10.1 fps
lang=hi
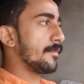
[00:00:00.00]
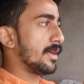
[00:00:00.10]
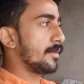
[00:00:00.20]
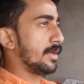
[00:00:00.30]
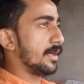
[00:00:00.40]

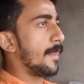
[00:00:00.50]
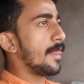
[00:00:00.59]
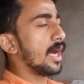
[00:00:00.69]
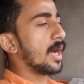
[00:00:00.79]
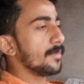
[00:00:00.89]
इंशाल्लाह देखते
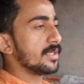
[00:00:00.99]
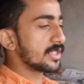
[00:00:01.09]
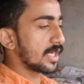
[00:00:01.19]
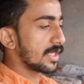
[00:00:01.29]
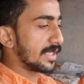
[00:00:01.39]
भाई
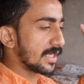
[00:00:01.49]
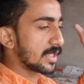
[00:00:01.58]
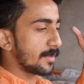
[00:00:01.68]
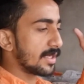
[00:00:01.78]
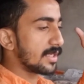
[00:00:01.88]
अगला को अगला
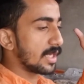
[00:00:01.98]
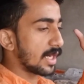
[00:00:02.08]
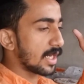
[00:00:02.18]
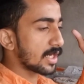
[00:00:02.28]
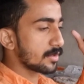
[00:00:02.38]
अंडा कब
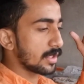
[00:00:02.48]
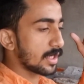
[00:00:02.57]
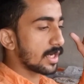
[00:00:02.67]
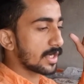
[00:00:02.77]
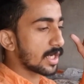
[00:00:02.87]
आता है
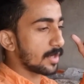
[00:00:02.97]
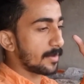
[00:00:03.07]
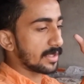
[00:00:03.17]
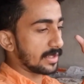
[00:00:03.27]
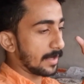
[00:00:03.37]

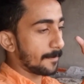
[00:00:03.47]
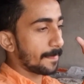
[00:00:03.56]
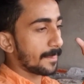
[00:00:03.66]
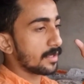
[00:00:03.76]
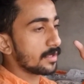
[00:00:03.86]
और
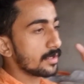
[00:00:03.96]
ना बिठाओ